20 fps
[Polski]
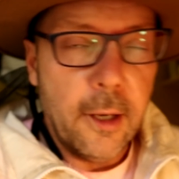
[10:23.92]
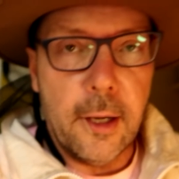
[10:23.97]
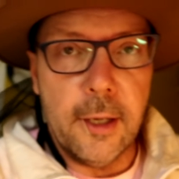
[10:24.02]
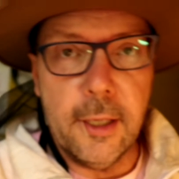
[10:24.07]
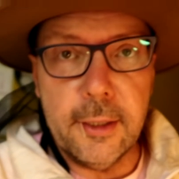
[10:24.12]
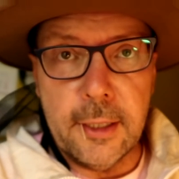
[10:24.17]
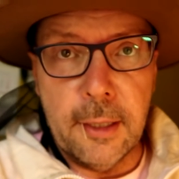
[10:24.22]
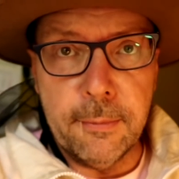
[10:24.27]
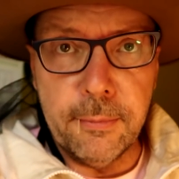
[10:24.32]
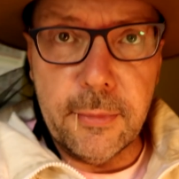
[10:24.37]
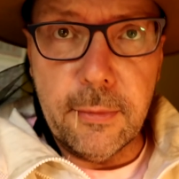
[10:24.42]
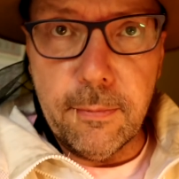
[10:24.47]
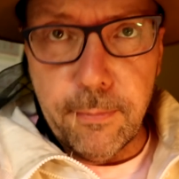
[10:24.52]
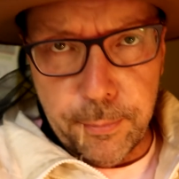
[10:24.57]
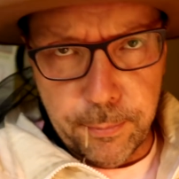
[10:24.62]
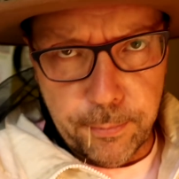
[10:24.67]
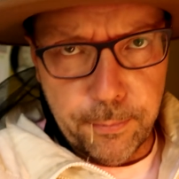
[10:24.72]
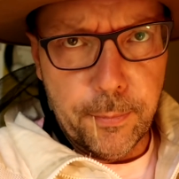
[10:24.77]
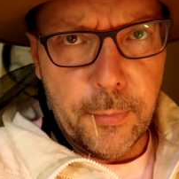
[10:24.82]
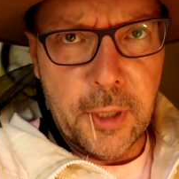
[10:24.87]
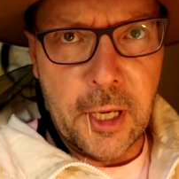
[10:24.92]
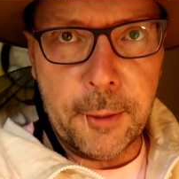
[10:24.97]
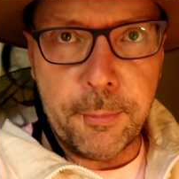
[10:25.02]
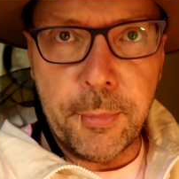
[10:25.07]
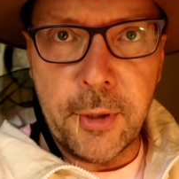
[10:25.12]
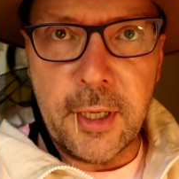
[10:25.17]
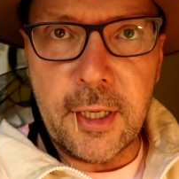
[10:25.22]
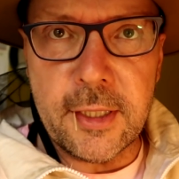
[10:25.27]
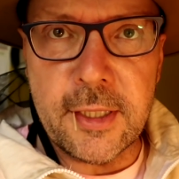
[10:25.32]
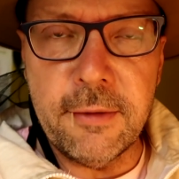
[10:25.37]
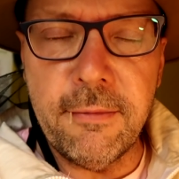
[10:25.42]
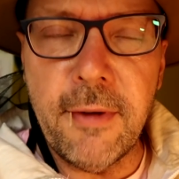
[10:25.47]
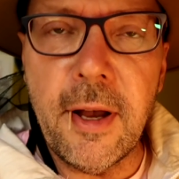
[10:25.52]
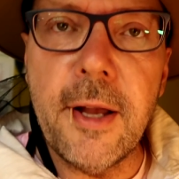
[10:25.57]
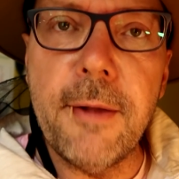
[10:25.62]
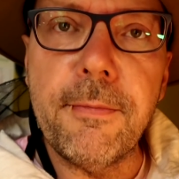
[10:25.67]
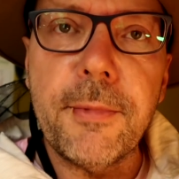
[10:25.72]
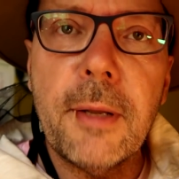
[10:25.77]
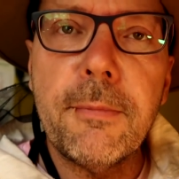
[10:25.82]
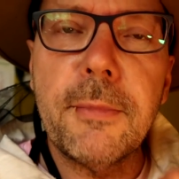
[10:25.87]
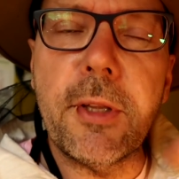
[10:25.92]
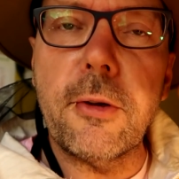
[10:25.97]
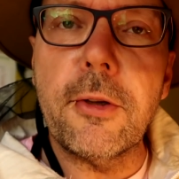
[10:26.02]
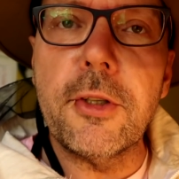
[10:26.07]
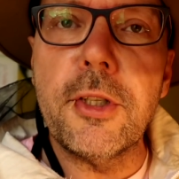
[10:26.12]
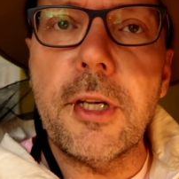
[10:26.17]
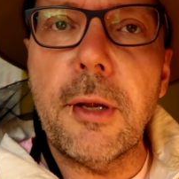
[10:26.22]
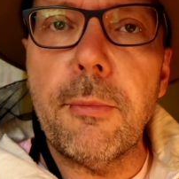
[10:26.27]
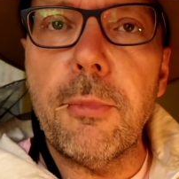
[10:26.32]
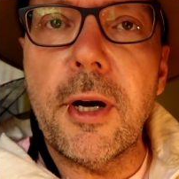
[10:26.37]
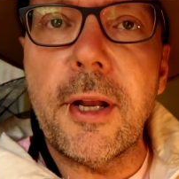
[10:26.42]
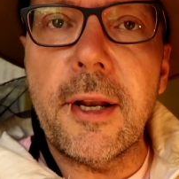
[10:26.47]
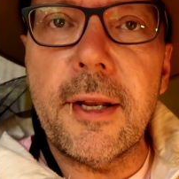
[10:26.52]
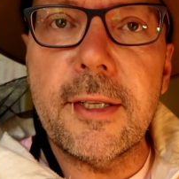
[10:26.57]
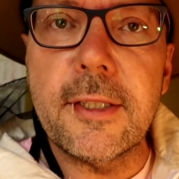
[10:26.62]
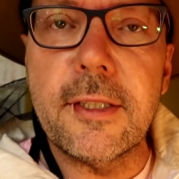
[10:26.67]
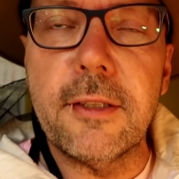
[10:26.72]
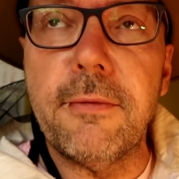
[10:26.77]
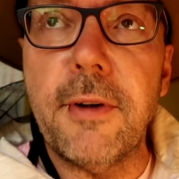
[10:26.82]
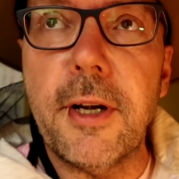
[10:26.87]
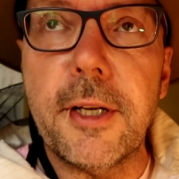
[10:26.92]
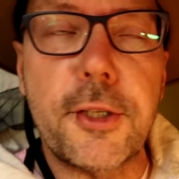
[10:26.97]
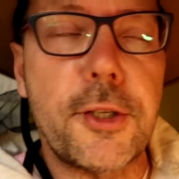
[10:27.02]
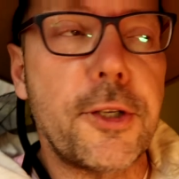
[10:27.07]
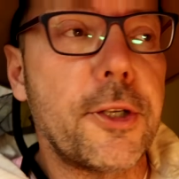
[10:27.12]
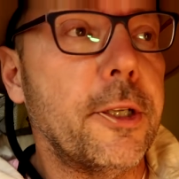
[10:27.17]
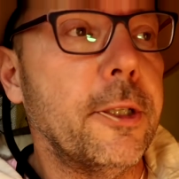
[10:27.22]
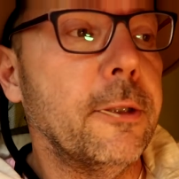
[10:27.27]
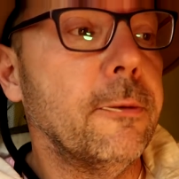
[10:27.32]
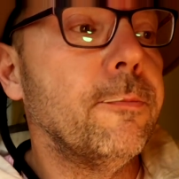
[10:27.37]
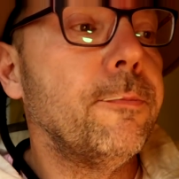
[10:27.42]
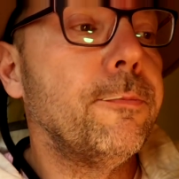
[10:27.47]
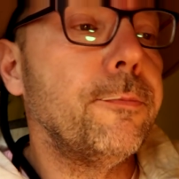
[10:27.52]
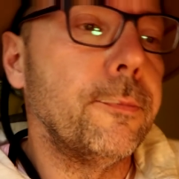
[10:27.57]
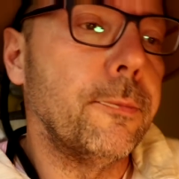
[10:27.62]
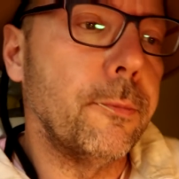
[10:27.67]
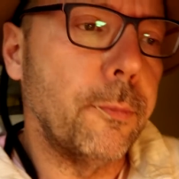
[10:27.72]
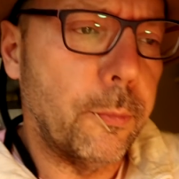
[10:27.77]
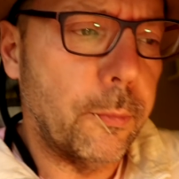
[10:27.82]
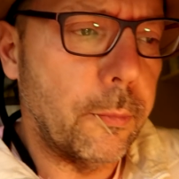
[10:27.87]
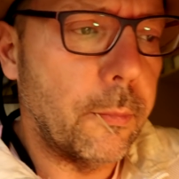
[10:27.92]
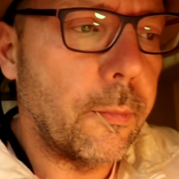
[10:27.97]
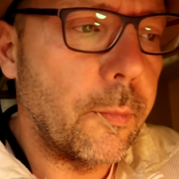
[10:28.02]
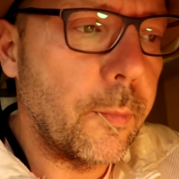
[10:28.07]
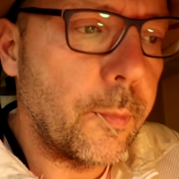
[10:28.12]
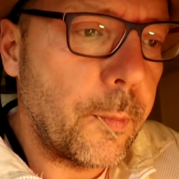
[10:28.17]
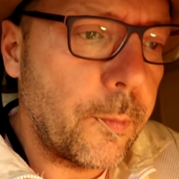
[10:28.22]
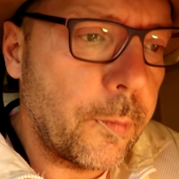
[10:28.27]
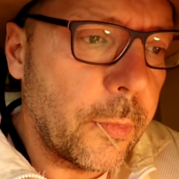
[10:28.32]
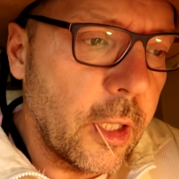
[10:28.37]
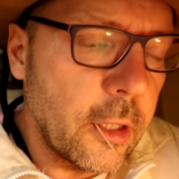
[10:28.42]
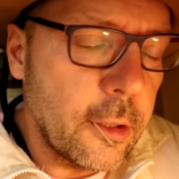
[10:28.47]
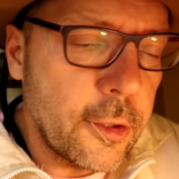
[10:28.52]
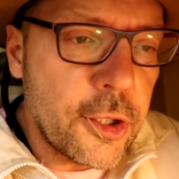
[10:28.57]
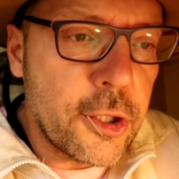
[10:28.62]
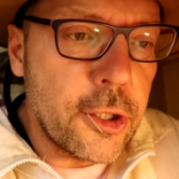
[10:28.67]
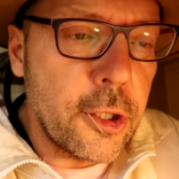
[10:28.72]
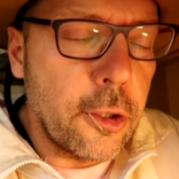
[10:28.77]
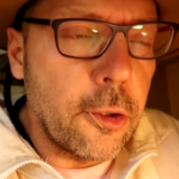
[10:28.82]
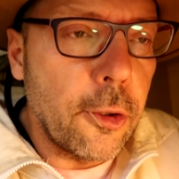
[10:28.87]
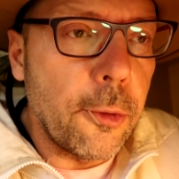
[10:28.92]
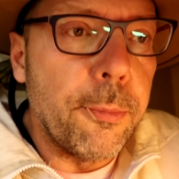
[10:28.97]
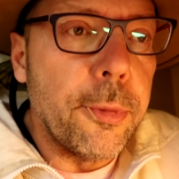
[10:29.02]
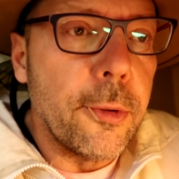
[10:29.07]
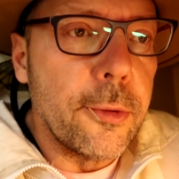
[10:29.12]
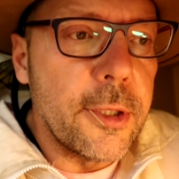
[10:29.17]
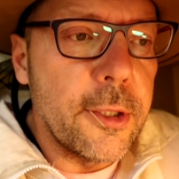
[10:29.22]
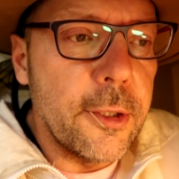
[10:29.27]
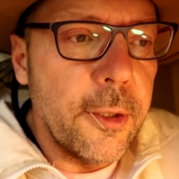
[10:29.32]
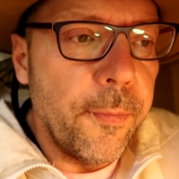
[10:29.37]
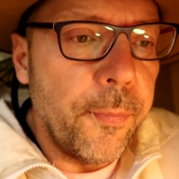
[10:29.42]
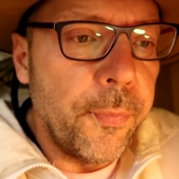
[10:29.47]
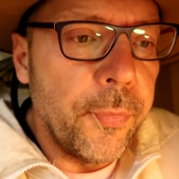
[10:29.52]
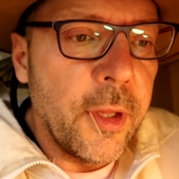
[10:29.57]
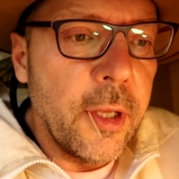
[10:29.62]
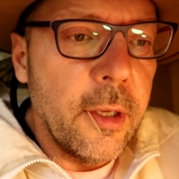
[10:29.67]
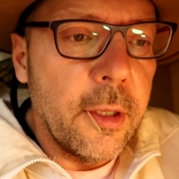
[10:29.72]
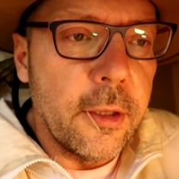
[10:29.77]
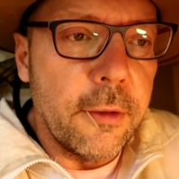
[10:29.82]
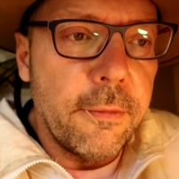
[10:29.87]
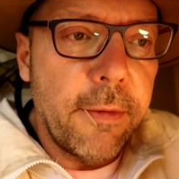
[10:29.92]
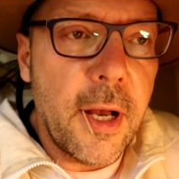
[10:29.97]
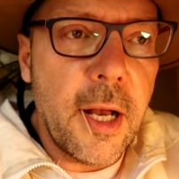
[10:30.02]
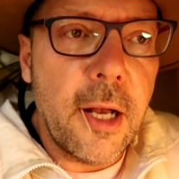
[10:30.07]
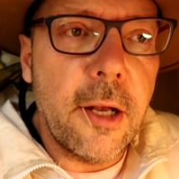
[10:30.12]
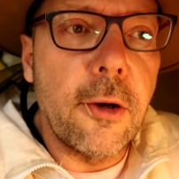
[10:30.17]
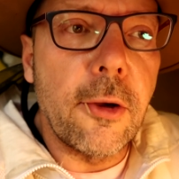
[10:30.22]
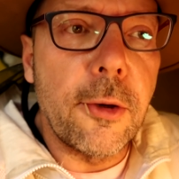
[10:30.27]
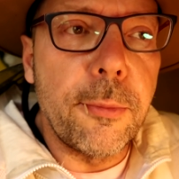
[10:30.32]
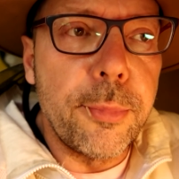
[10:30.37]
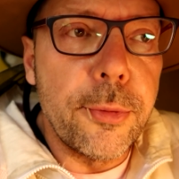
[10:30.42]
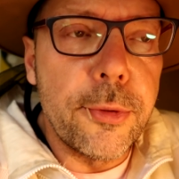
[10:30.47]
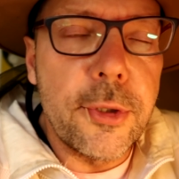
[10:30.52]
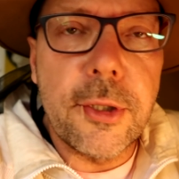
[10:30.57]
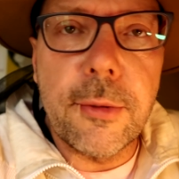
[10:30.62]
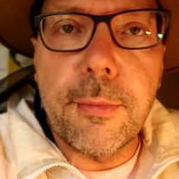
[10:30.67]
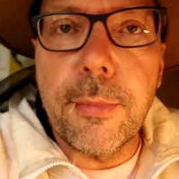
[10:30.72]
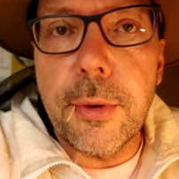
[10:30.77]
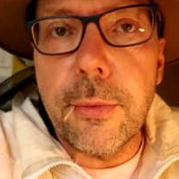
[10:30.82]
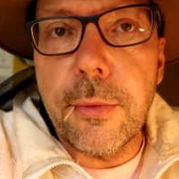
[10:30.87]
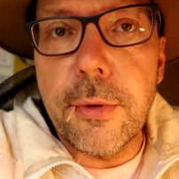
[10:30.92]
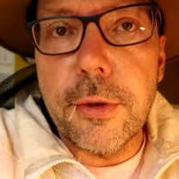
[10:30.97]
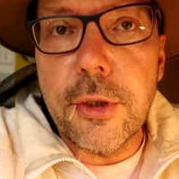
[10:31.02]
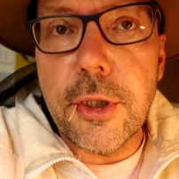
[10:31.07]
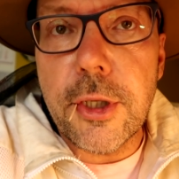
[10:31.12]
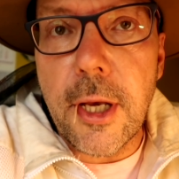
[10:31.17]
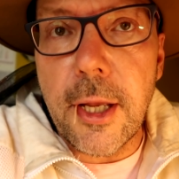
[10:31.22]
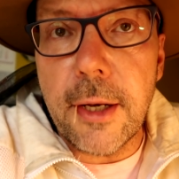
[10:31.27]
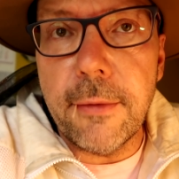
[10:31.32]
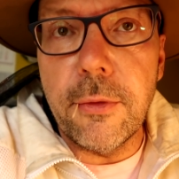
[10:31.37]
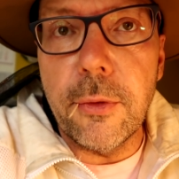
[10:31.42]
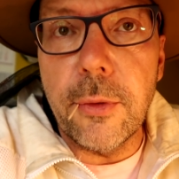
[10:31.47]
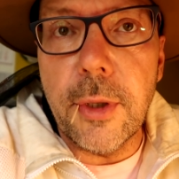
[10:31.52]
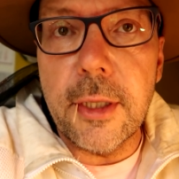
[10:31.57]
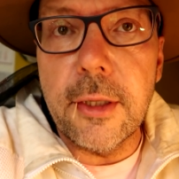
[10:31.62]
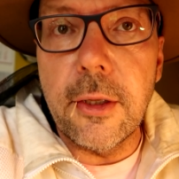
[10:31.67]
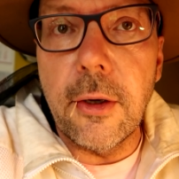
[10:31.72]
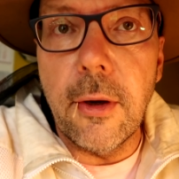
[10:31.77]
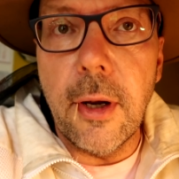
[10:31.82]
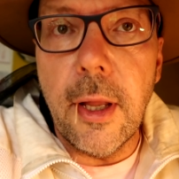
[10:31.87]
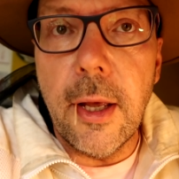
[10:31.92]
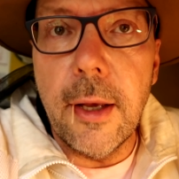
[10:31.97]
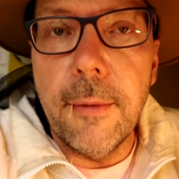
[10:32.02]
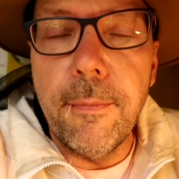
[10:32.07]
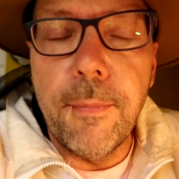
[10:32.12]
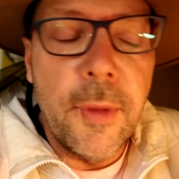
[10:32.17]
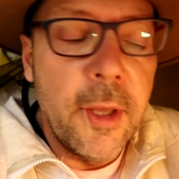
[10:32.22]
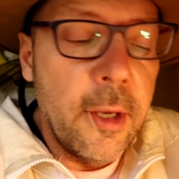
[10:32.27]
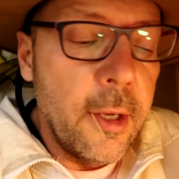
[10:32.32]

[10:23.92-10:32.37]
Ale tam, jak pokazywałem, tamta rodzina była raz, dwa, trzy, trzy korpusy. Dwa korpusy były czerwiu na dole,